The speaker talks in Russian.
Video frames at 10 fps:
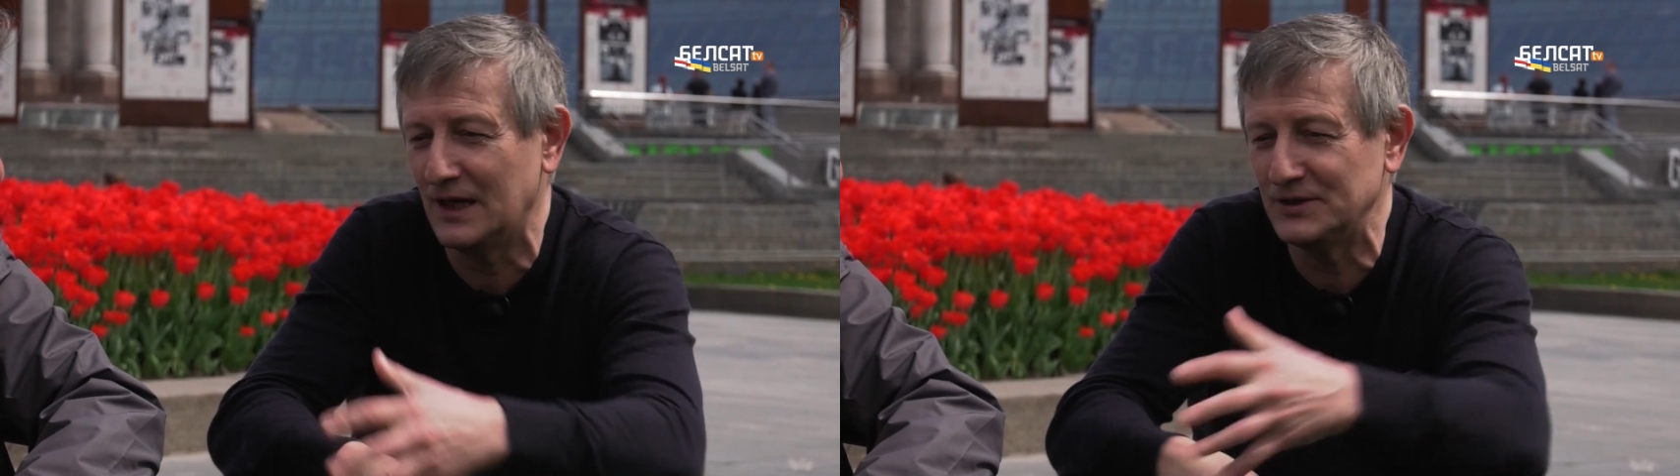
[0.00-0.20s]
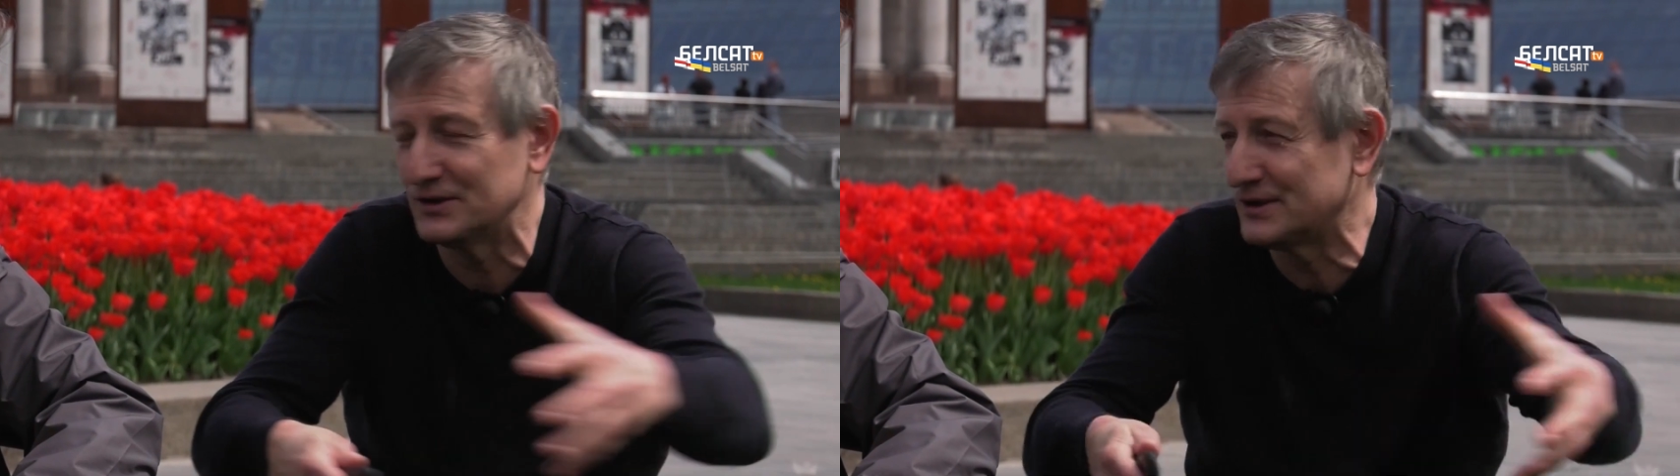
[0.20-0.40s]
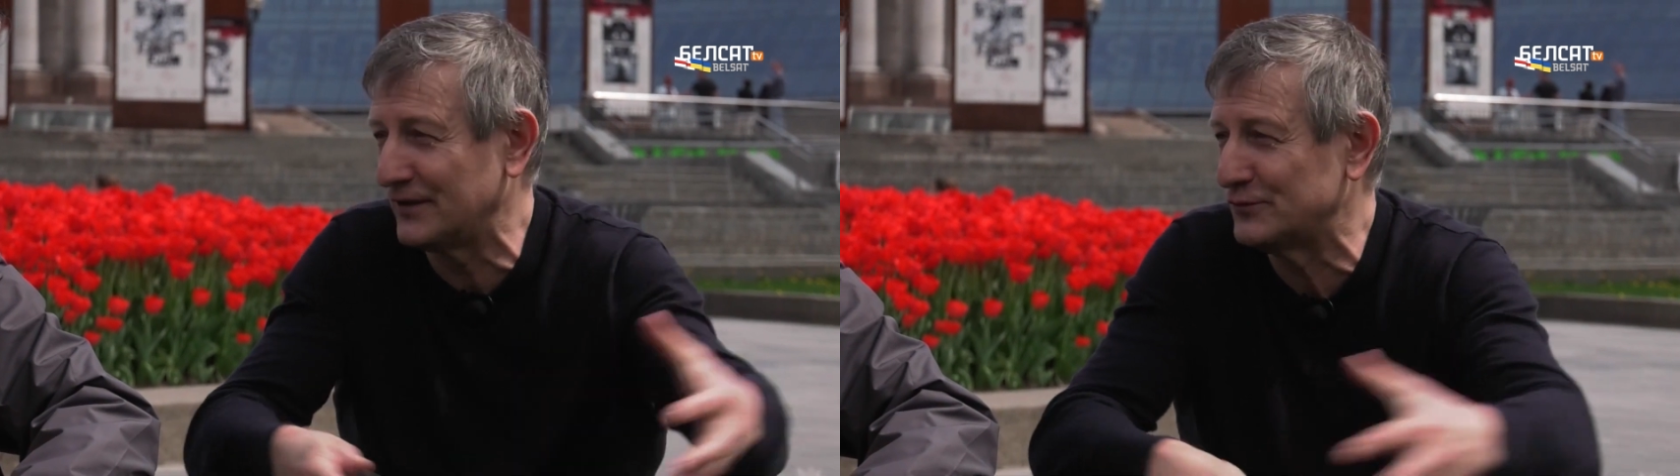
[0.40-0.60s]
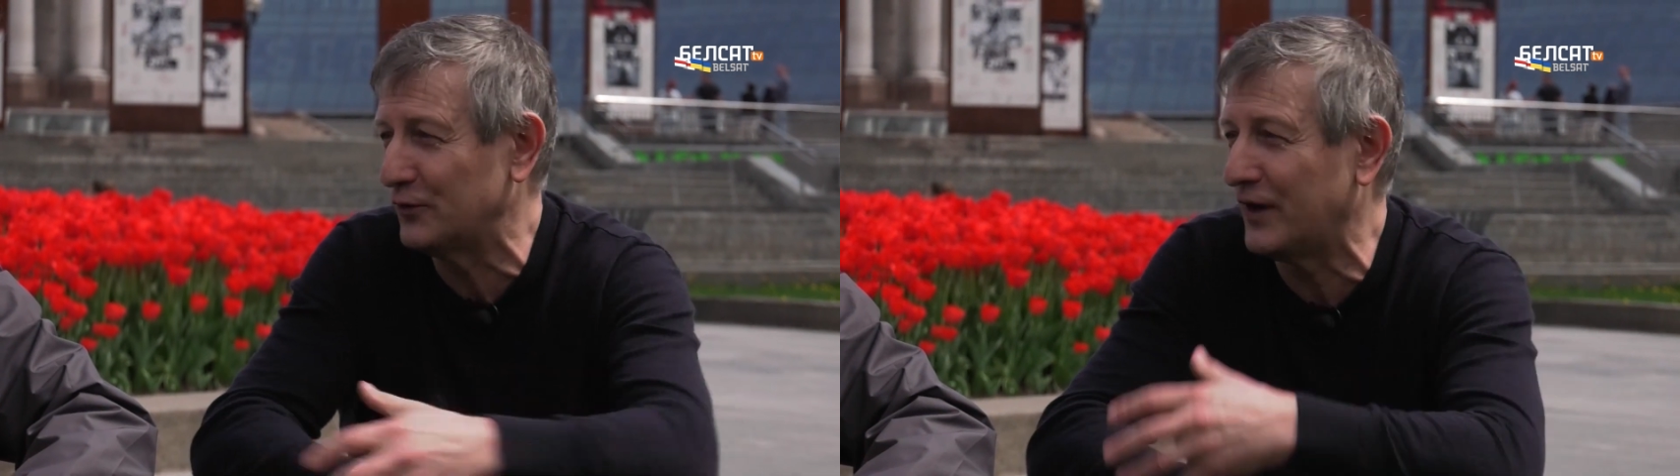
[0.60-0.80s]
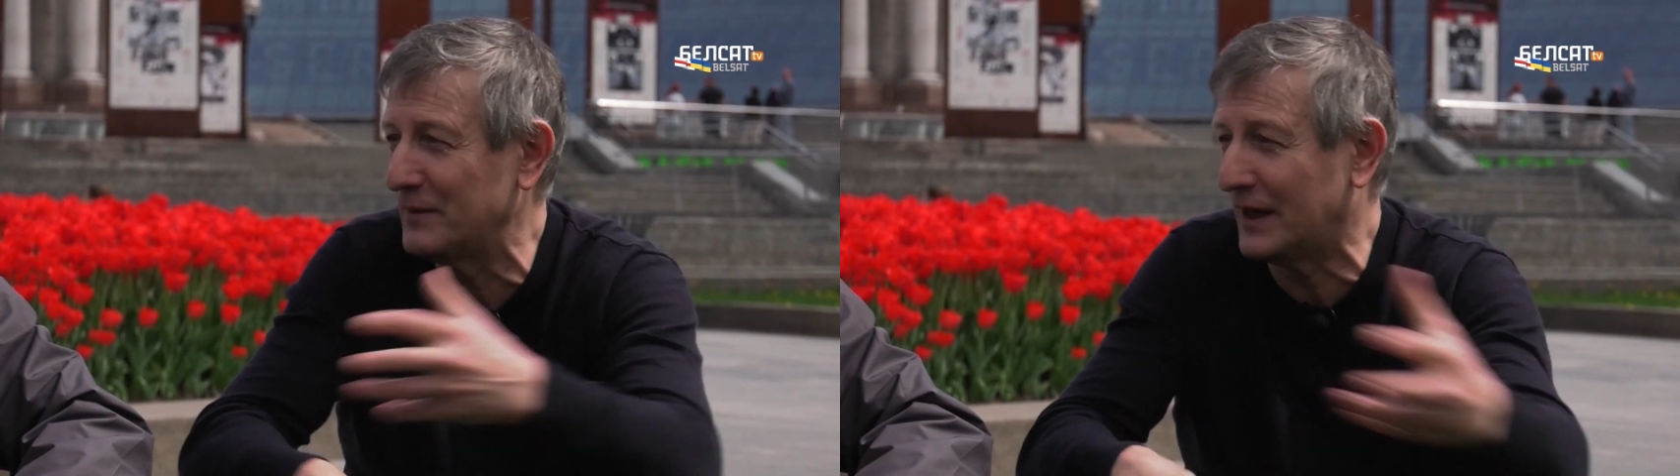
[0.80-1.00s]
нянчился
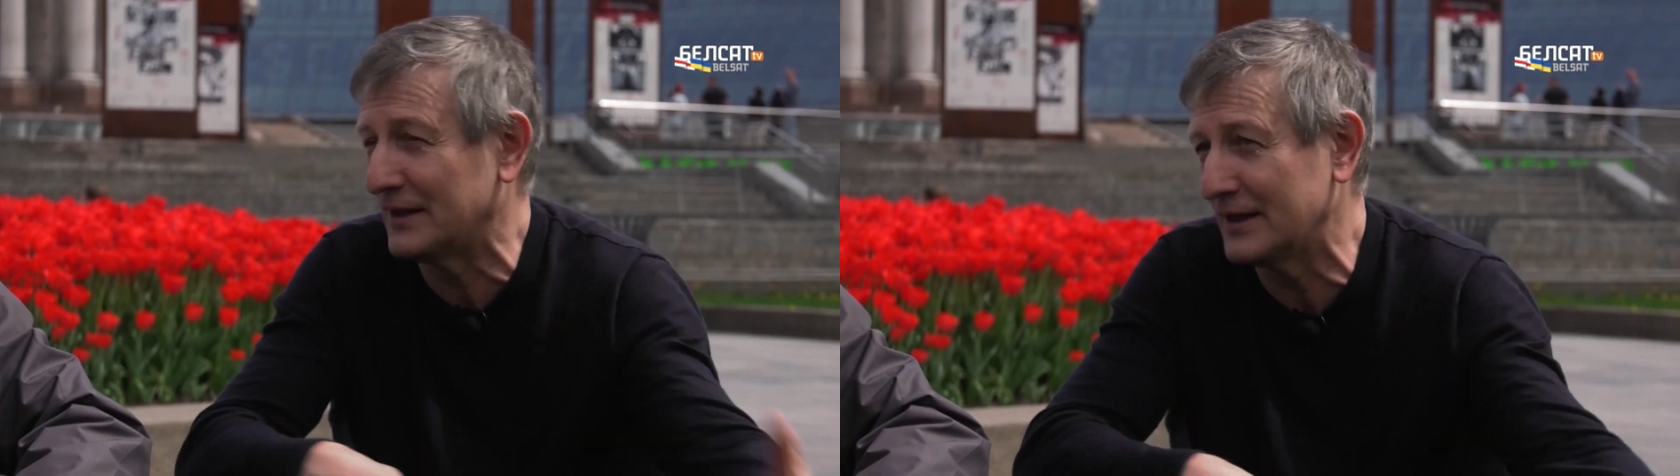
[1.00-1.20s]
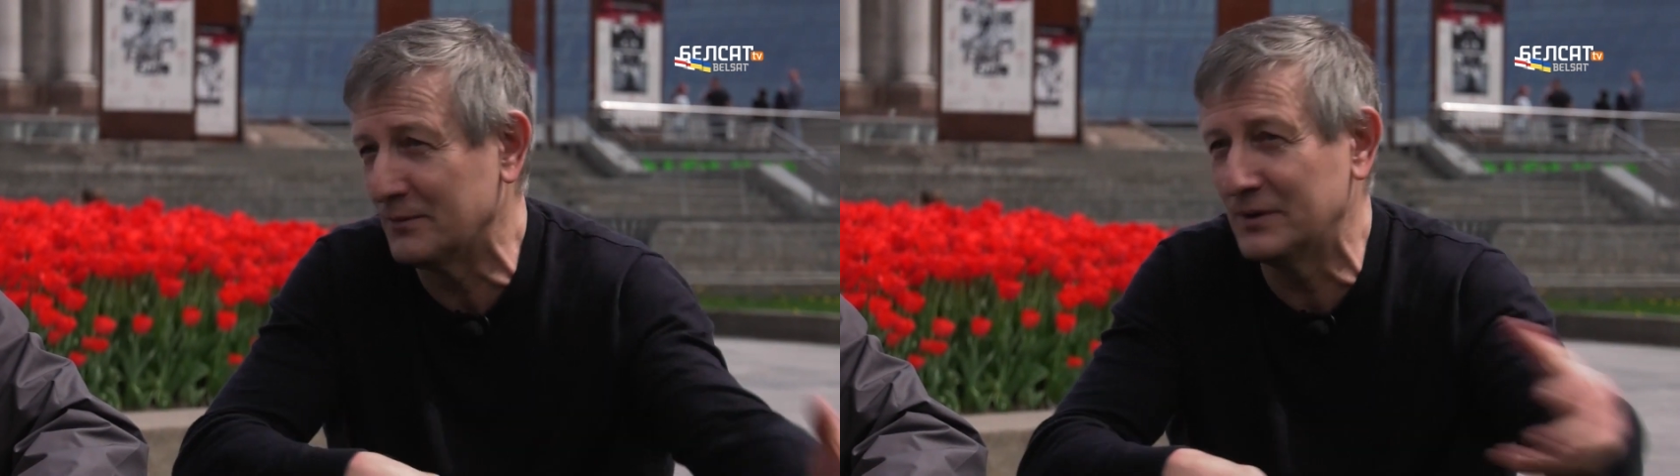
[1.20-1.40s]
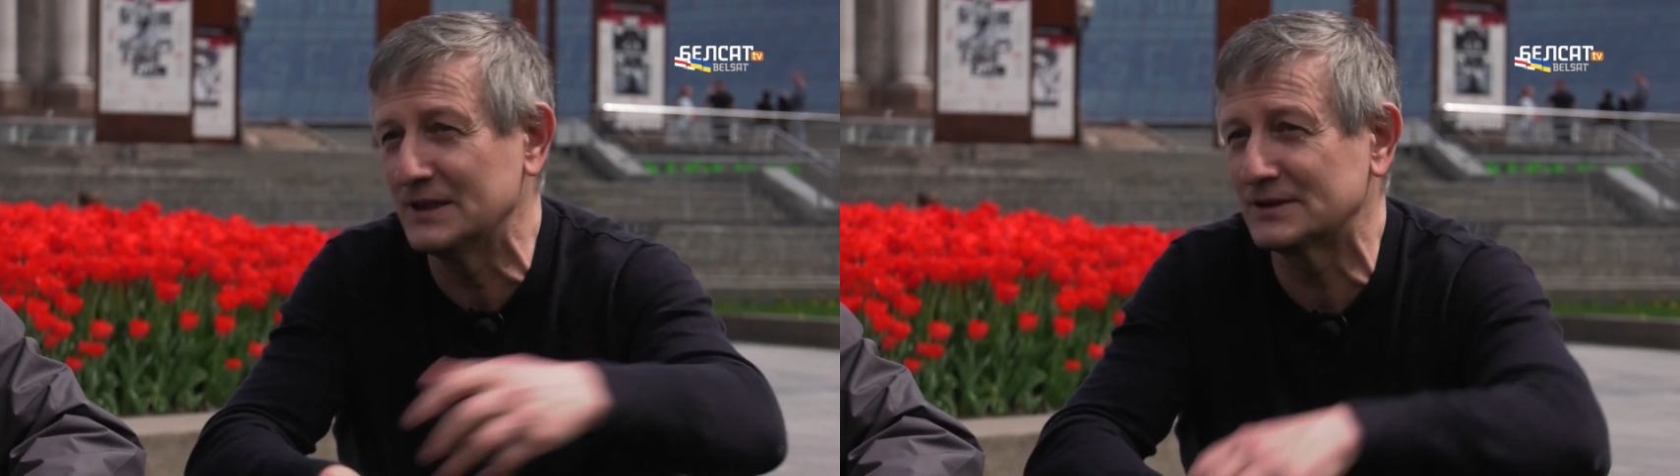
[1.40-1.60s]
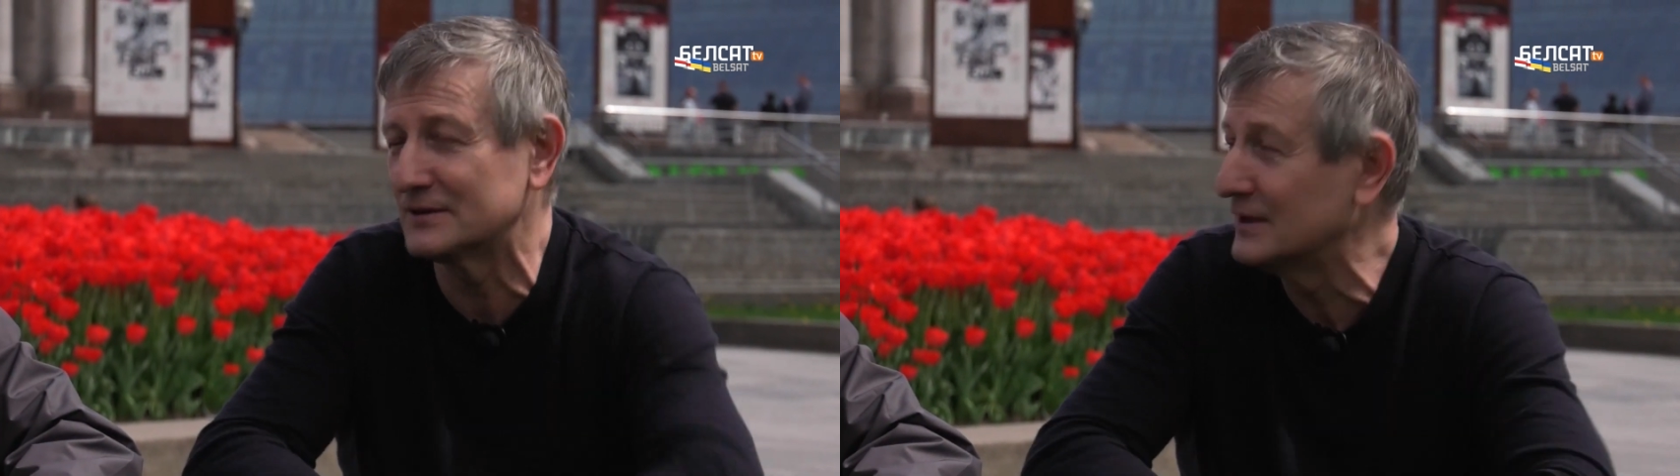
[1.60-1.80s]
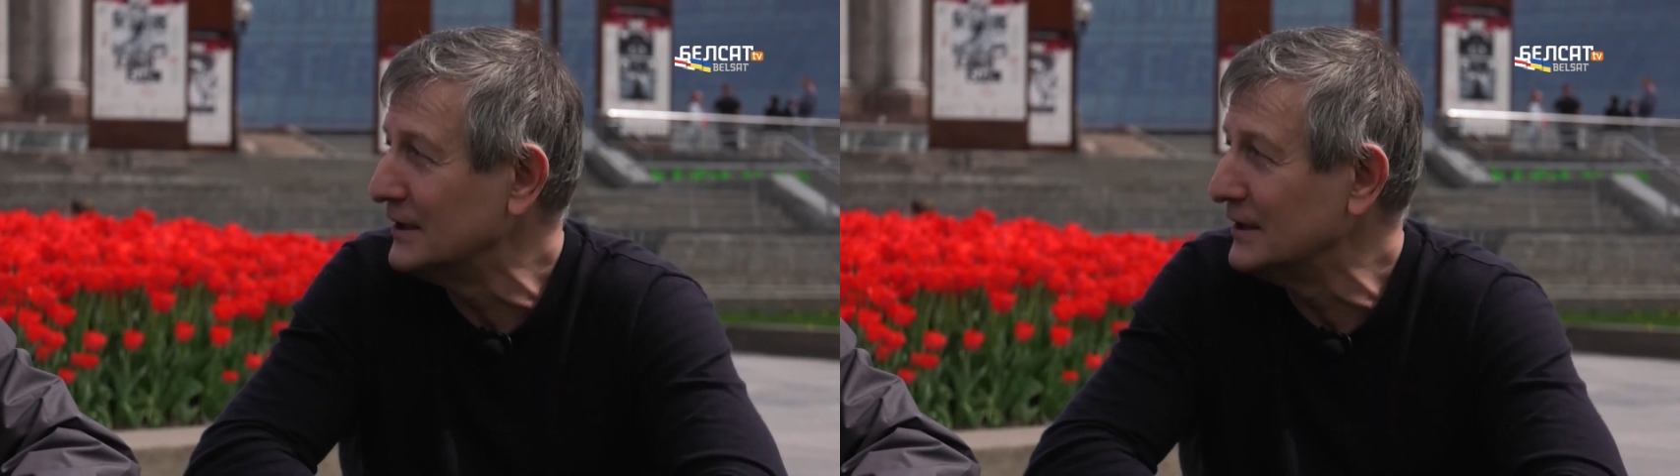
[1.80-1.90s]
все время, когда они были, то